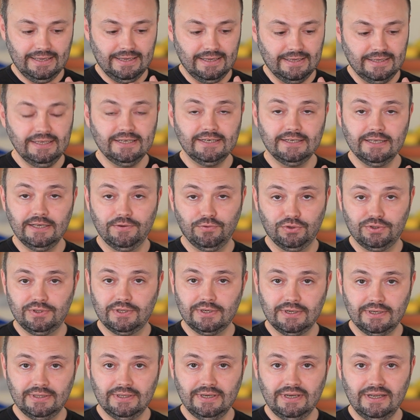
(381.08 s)
нижняя его
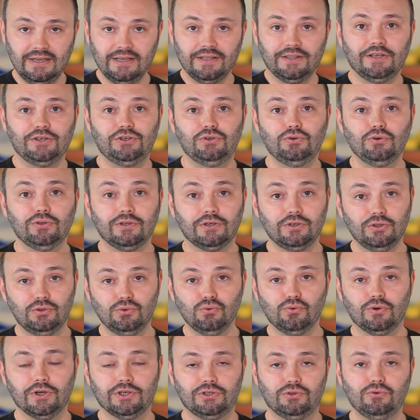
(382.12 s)
сторона начнет к дну
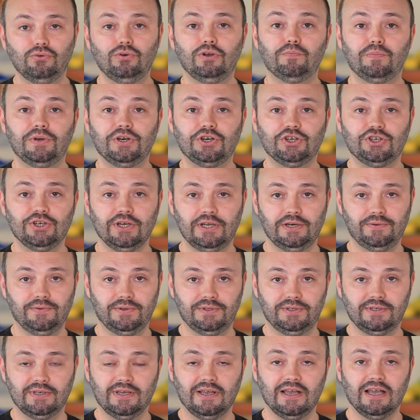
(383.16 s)
кастрюли
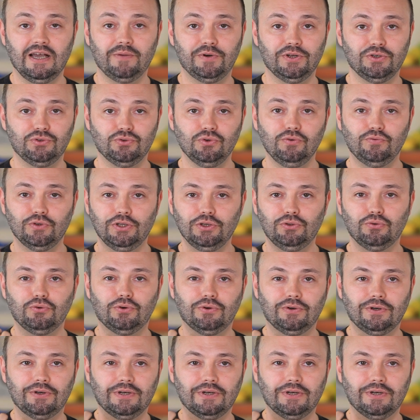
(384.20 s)
прижариваться, образуя вот эту